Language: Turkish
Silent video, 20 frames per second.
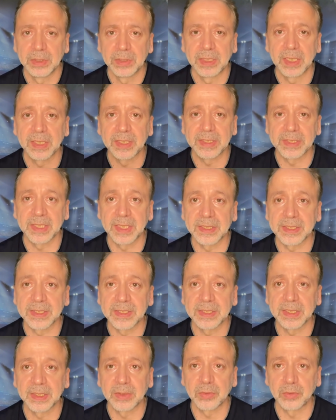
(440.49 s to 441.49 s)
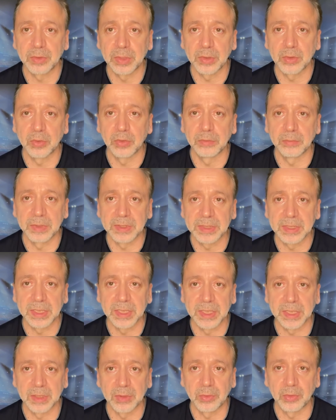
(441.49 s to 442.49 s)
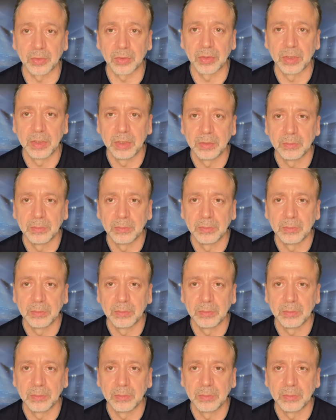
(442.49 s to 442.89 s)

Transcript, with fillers: Tek ses, tek yürek olması gerekiyor.